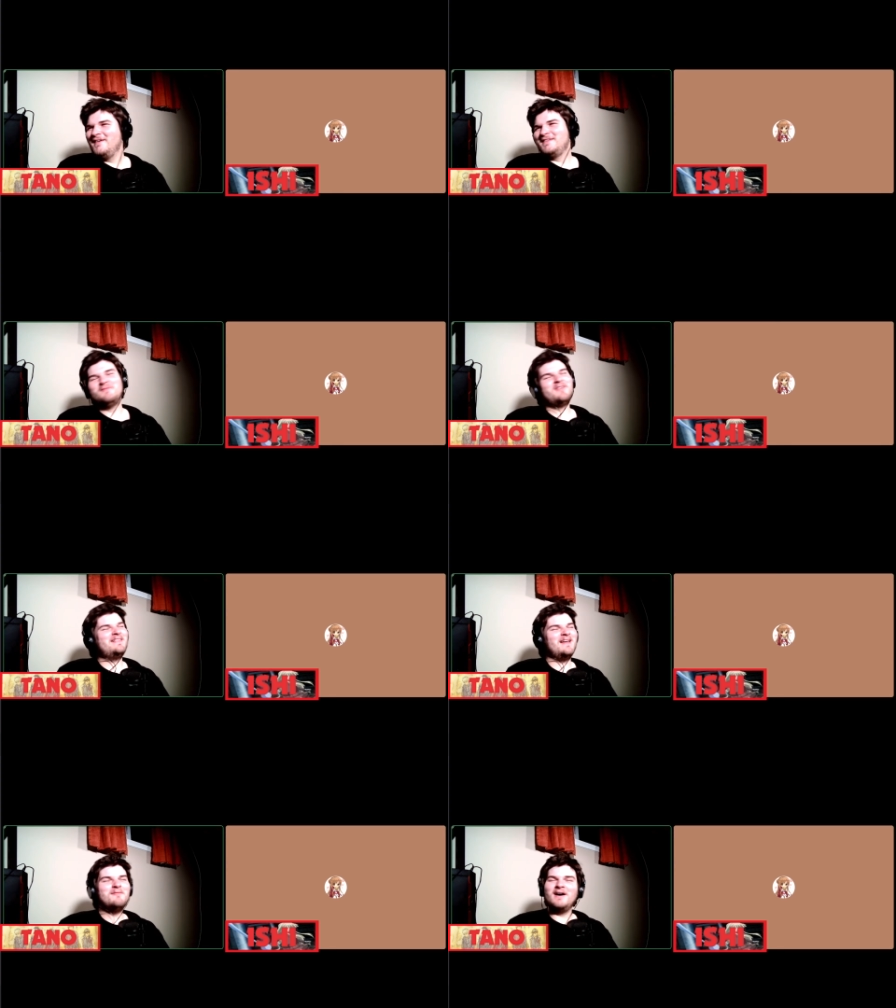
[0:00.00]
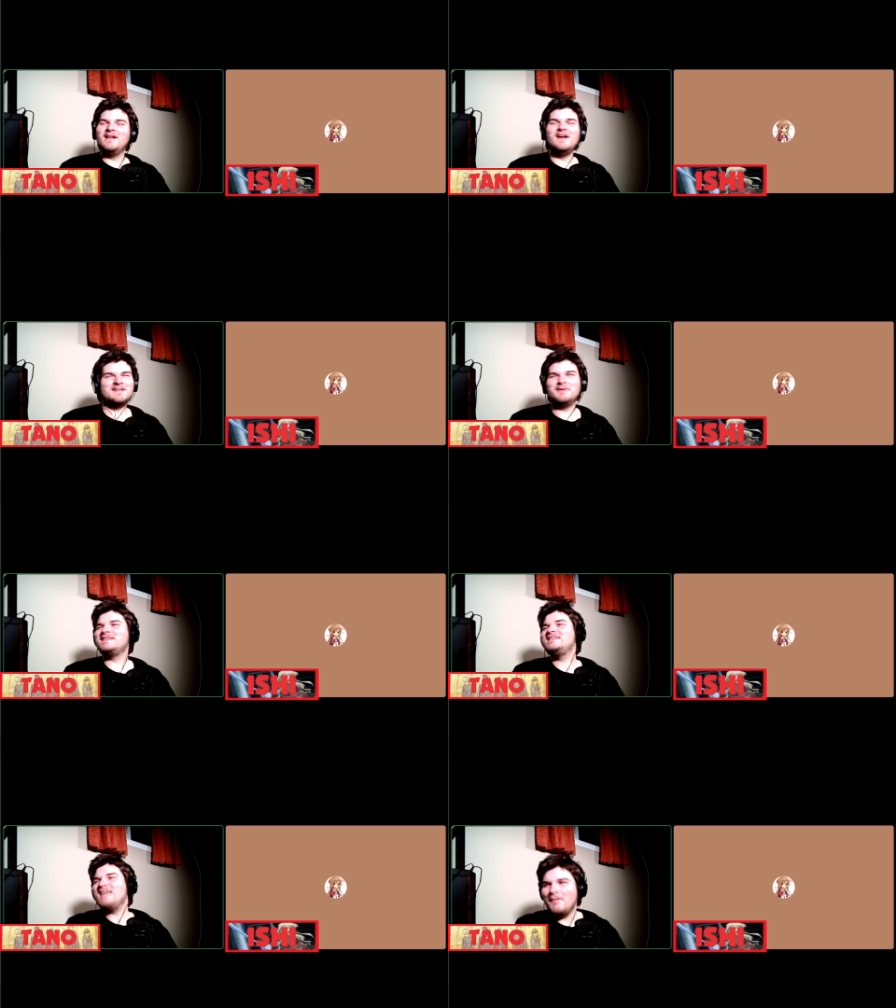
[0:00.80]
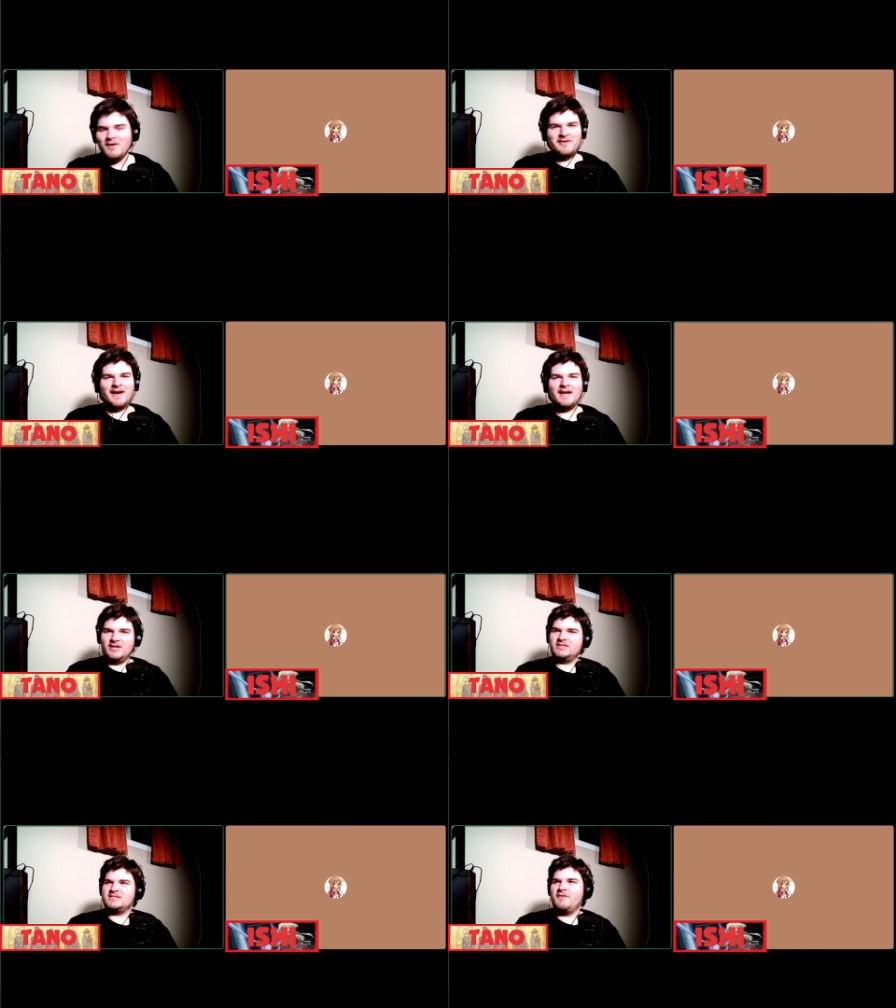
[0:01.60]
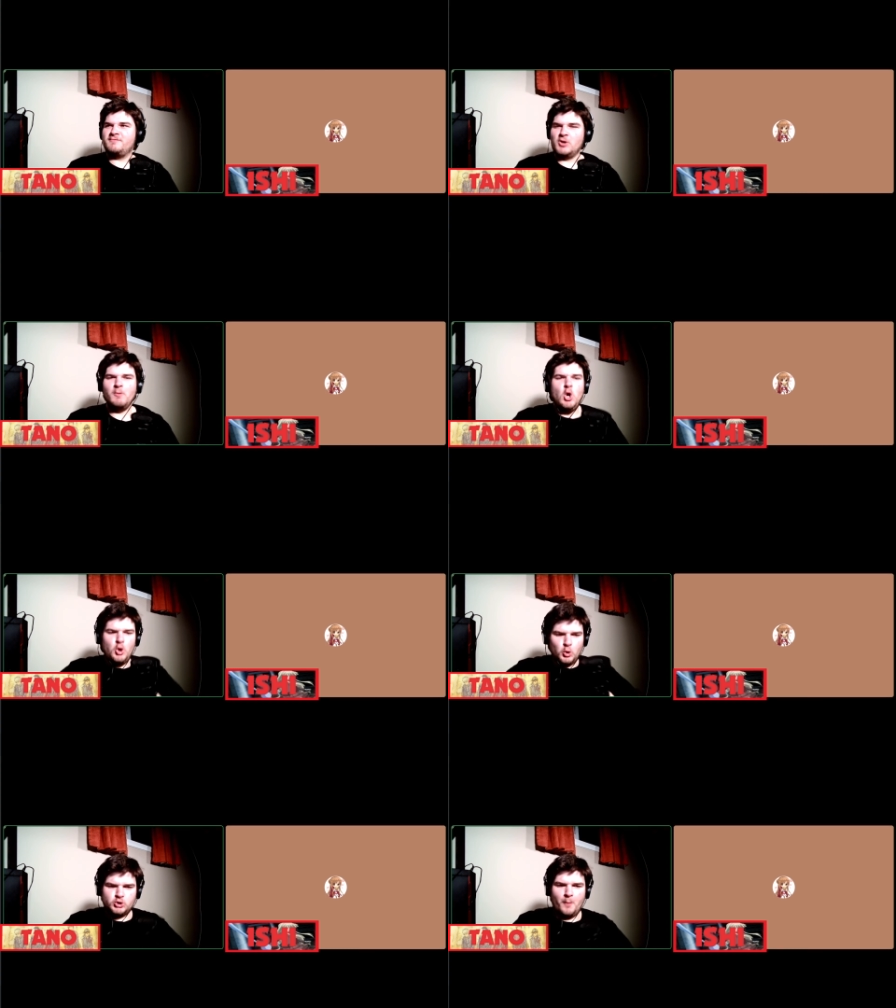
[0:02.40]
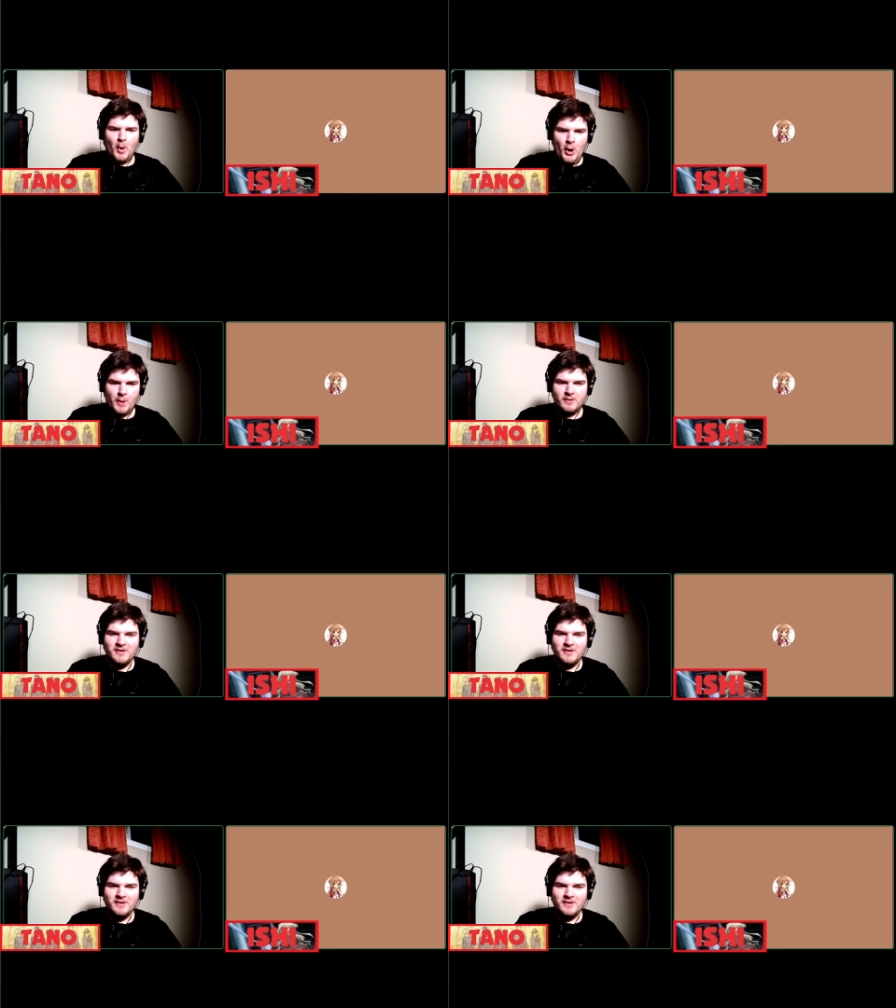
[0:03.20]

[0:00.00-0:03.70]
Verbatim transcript: il me fait tellement. Ça m'a tellement fait rire quand il se lève. Je suis comme, yo, je suis un bonhomme.